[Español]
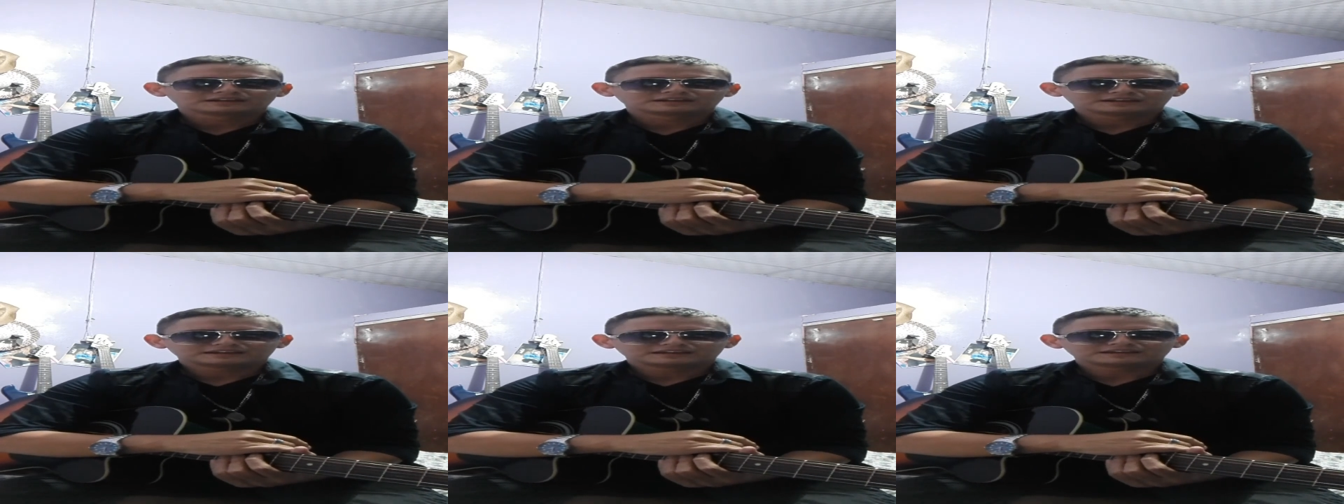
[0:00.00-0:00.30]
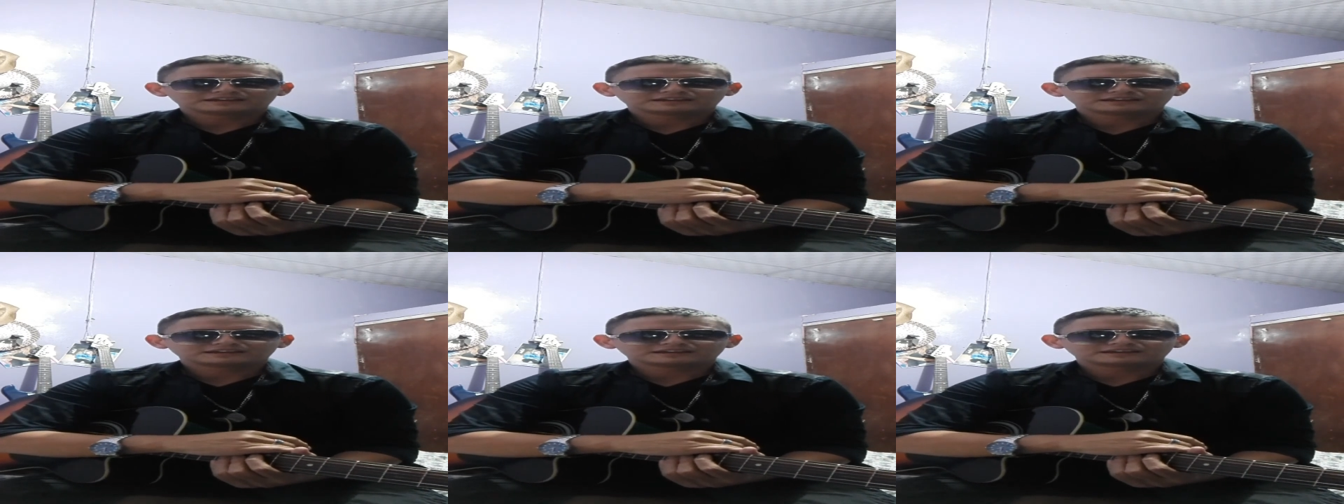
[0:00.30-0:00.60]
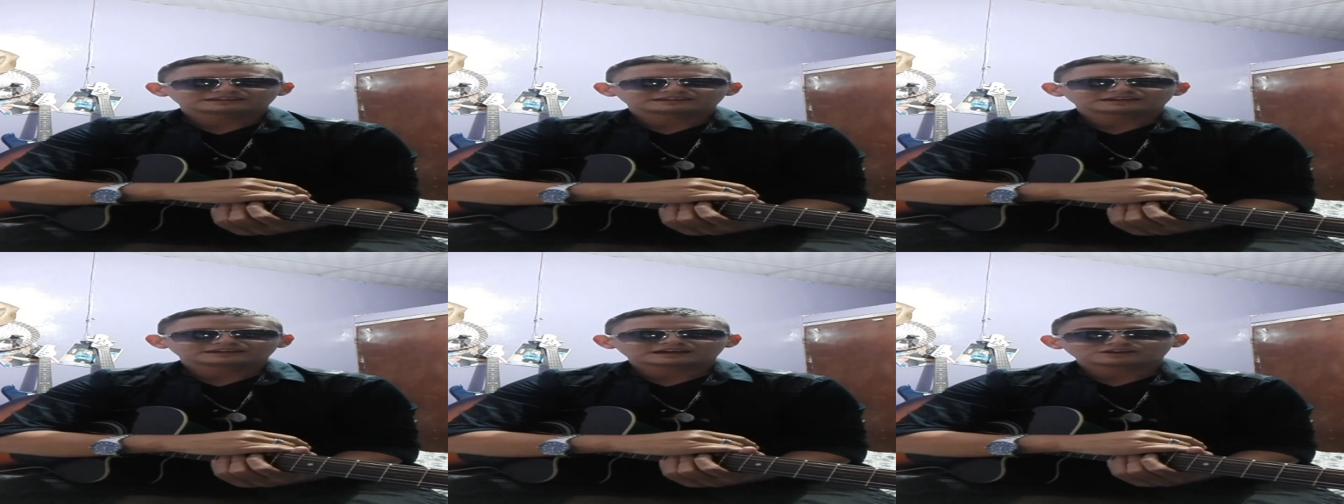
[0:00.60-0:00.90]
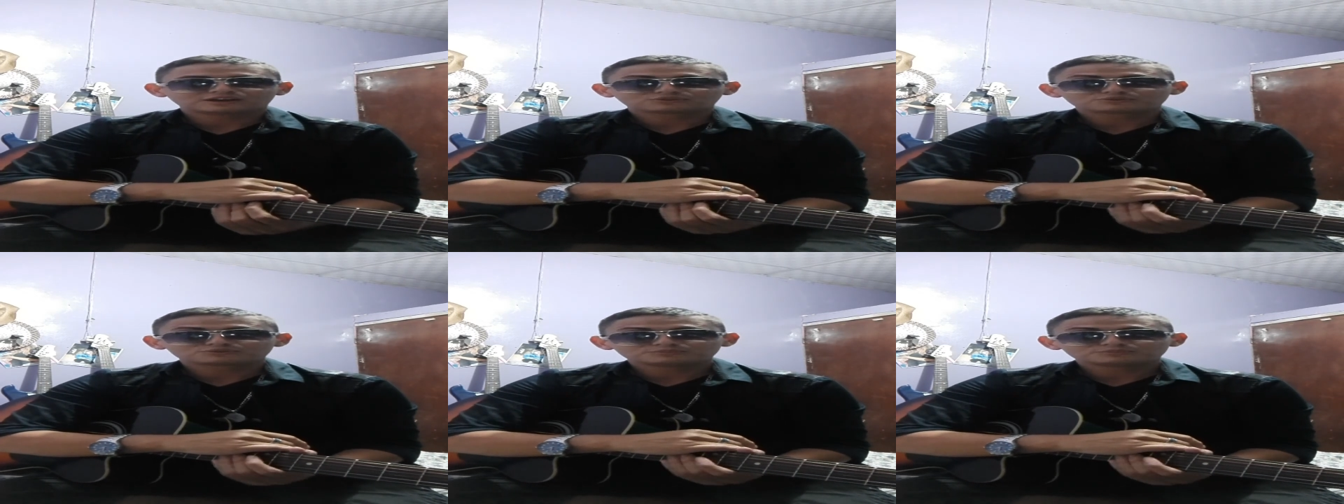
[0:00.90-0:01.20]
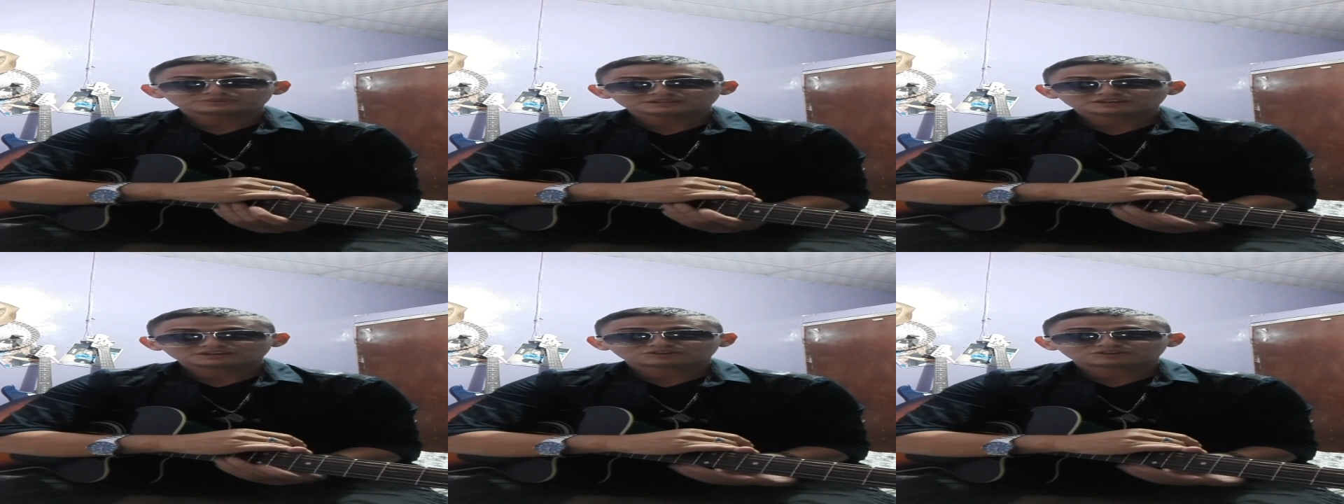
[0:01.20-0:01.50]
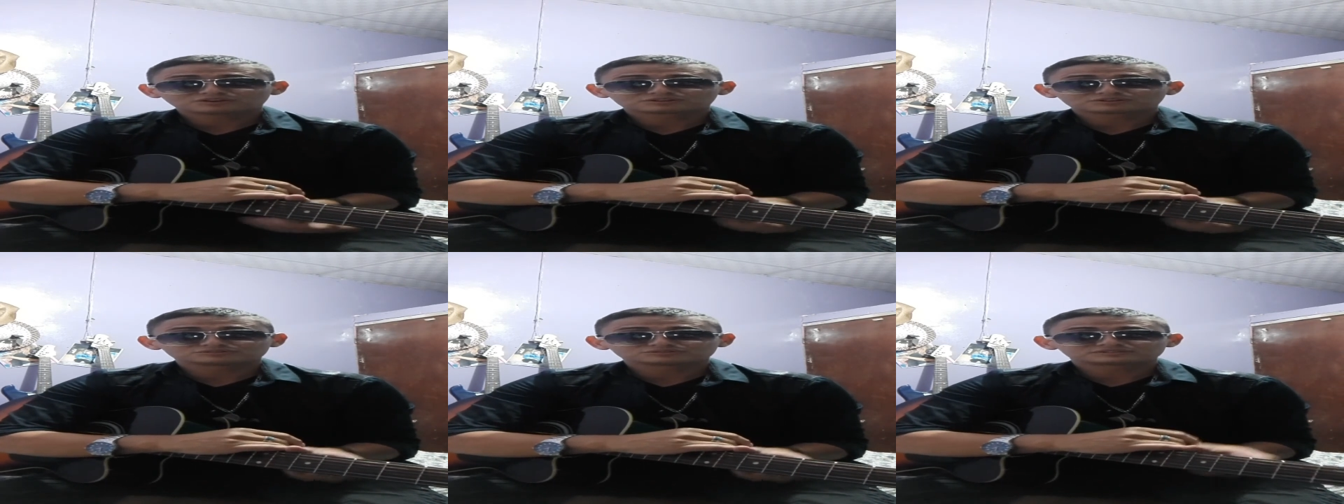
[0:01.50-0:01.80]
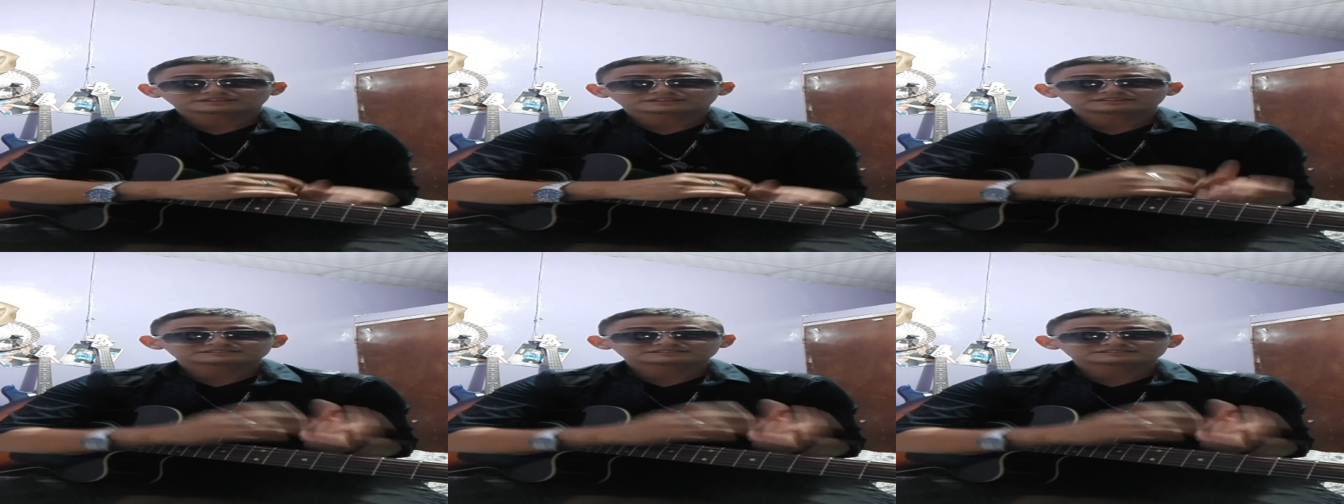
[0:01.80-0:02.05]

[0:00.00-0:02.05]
eh, algún video que ustedes